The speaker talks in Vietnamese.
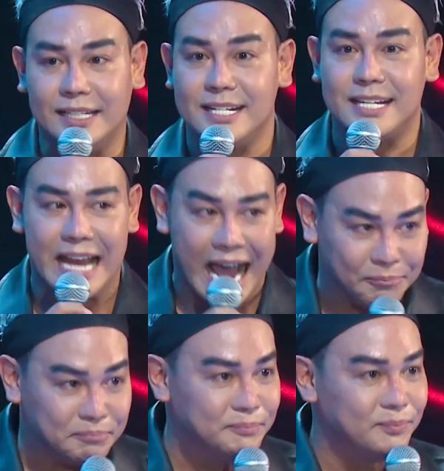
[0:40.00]
là chiếc xe
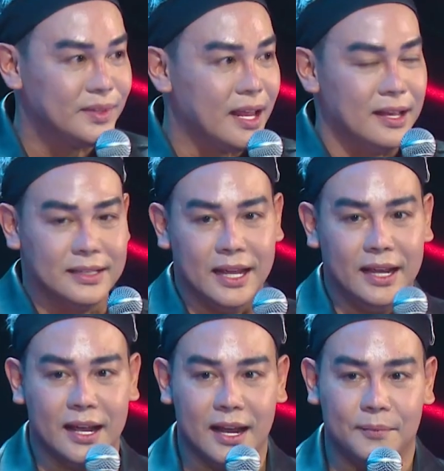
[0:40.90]
đạp
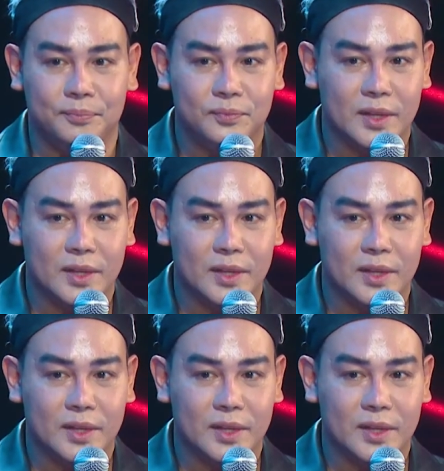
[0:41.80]
thì uh,